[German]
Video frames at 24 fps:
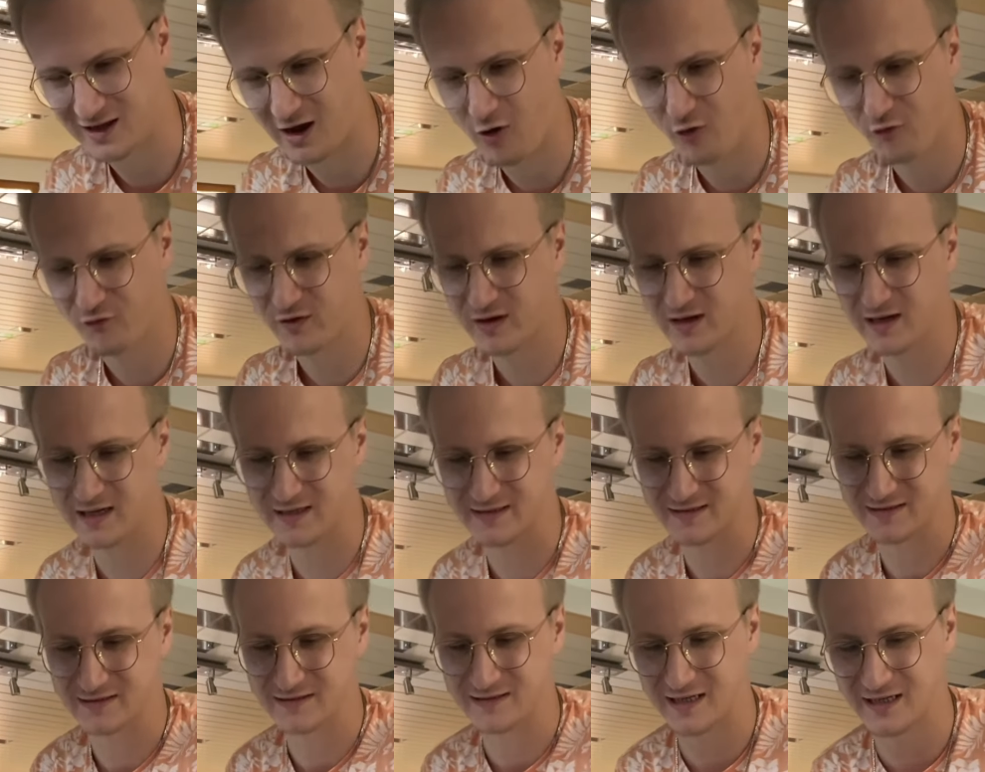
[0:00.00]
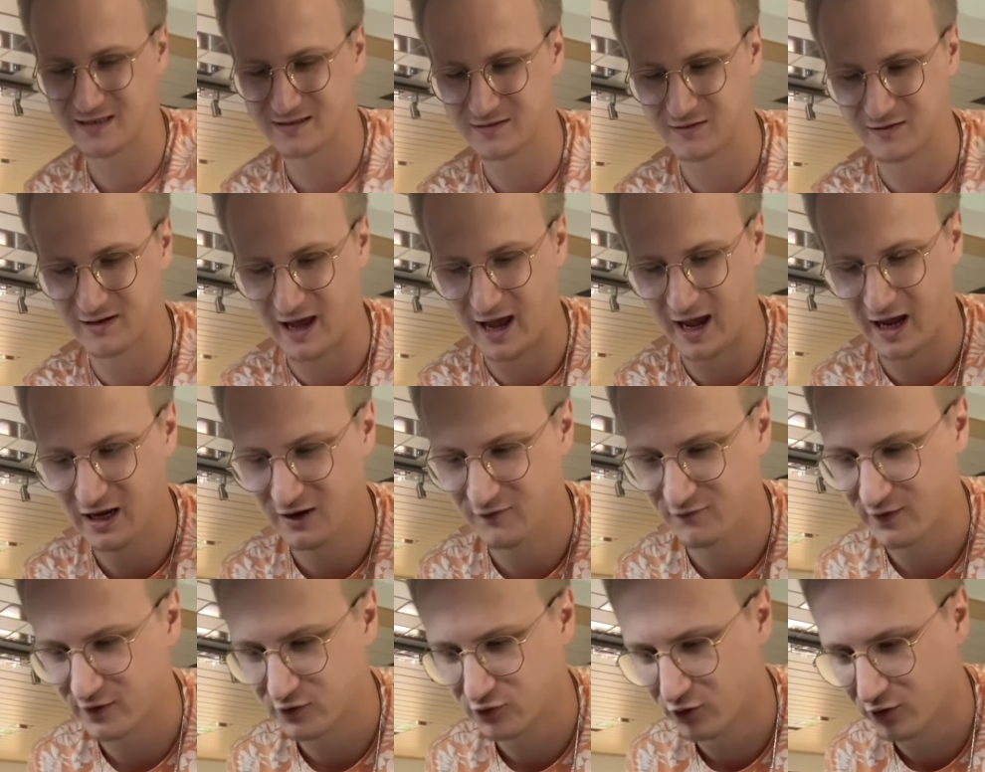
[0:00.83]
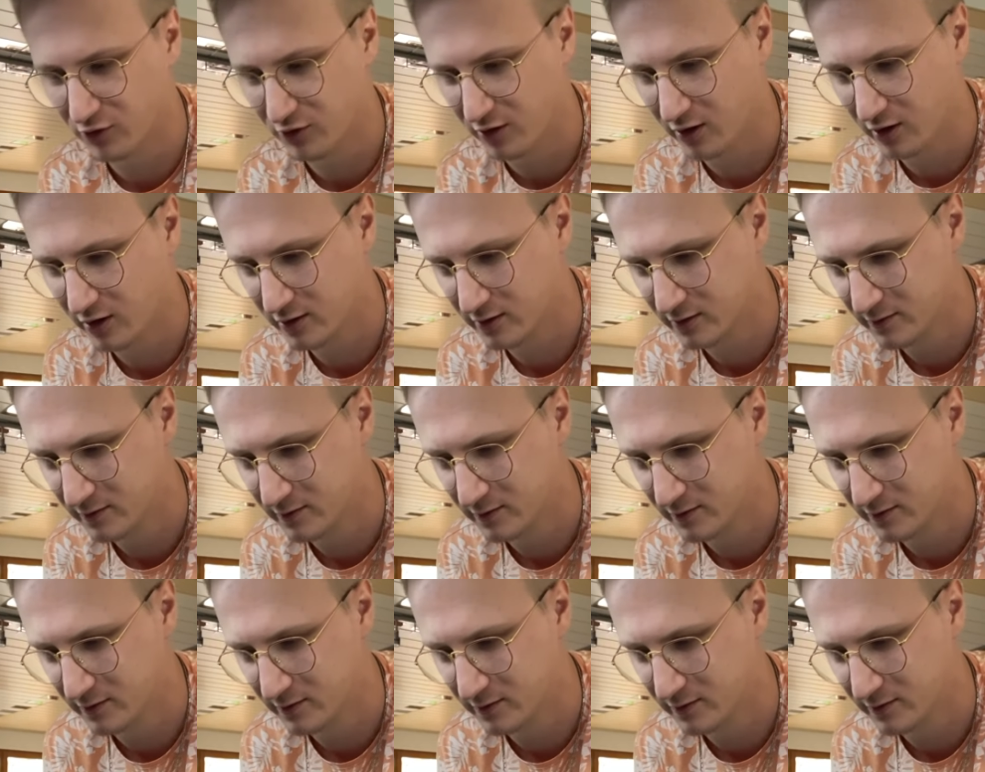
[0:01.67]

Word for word: draufgelassen. Und jetzt soll einfach nur noch